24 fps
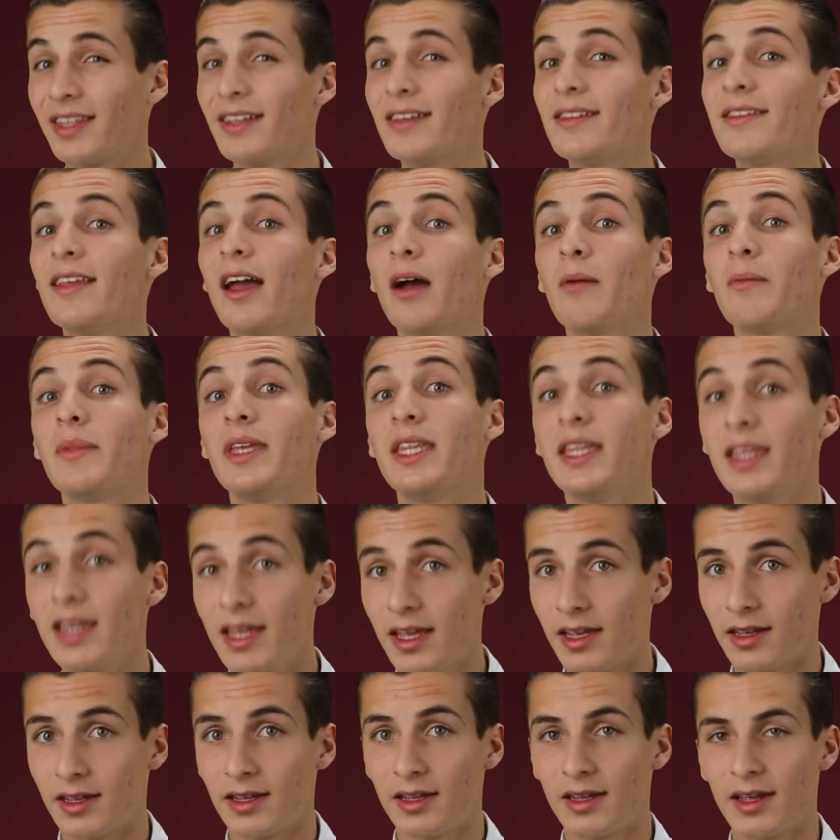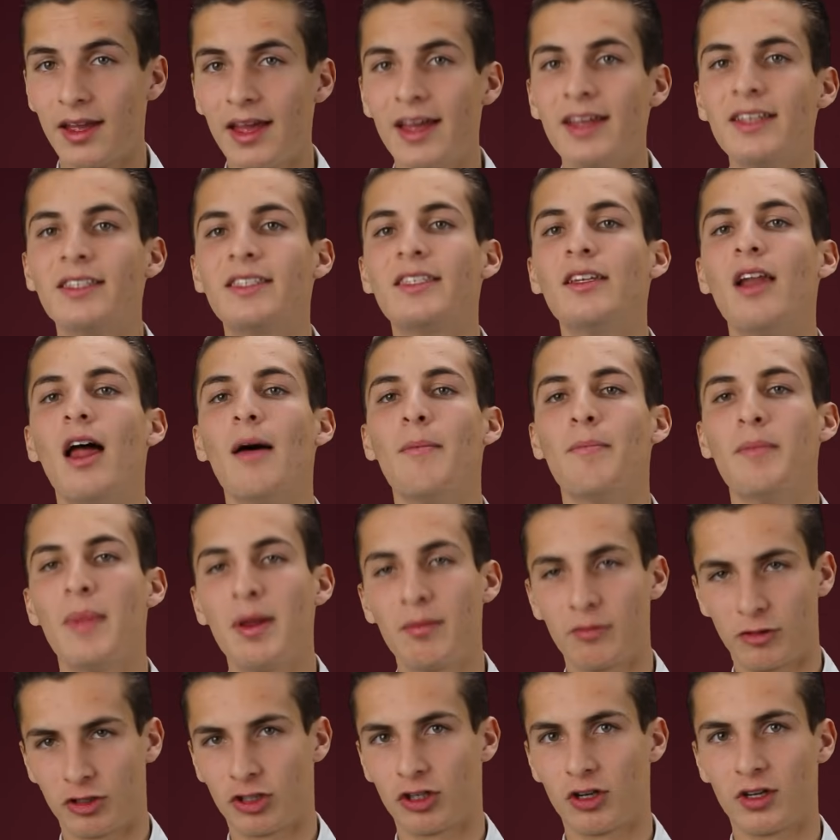déterminé. C'est la
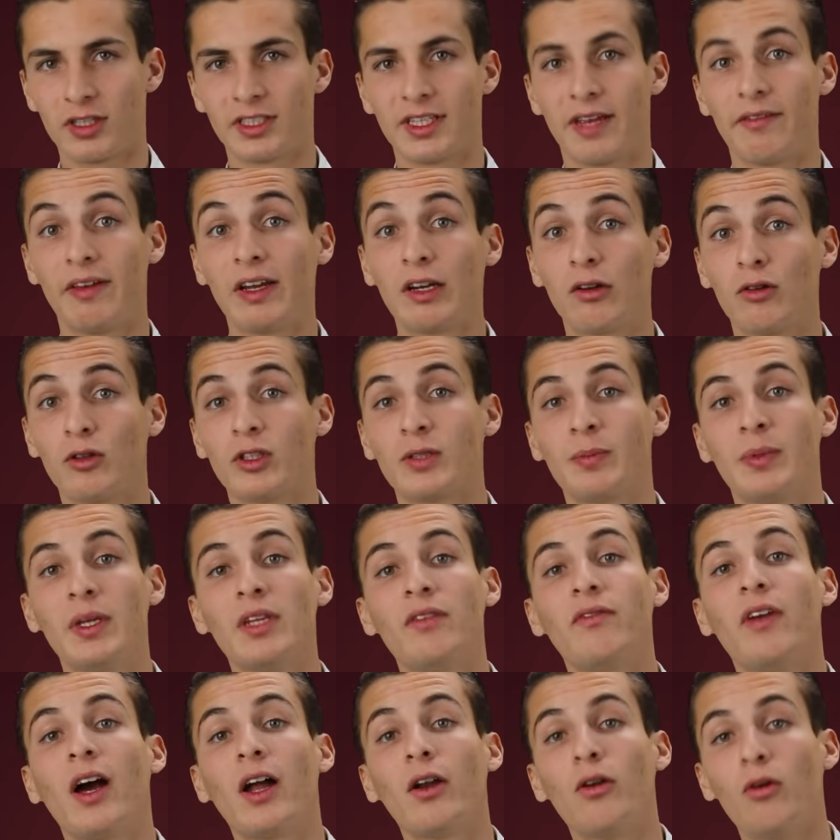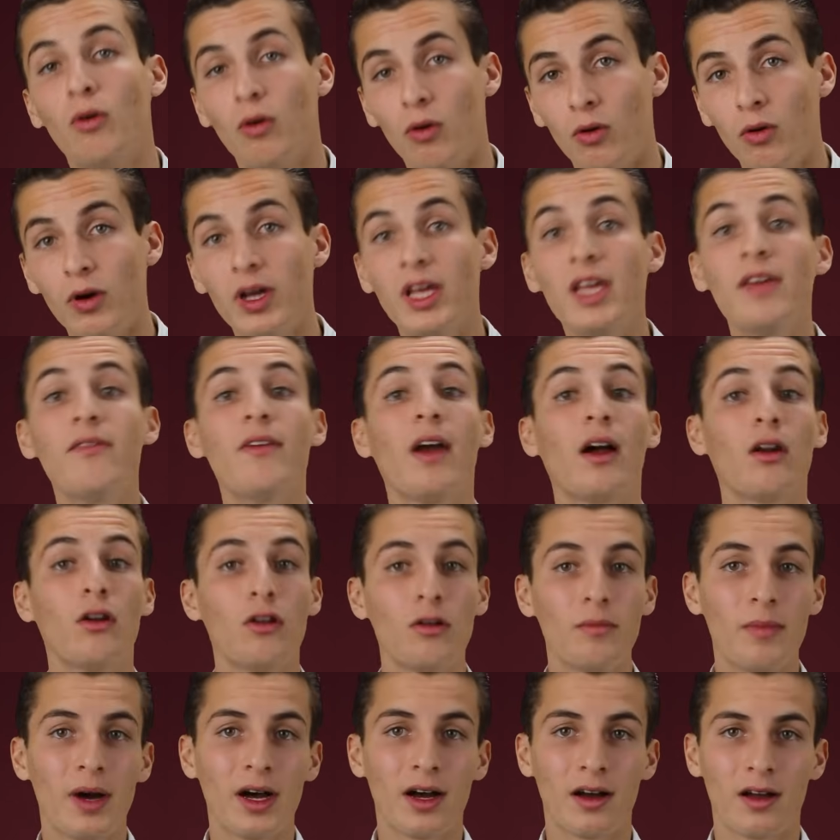même chose avec le spin vers le haut et vers
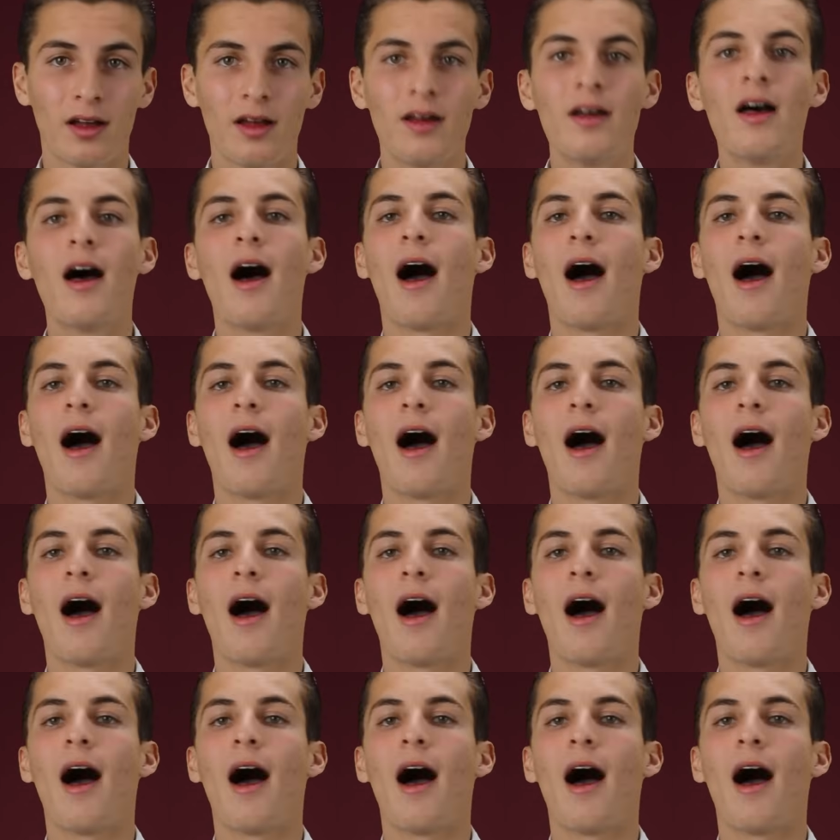le bas.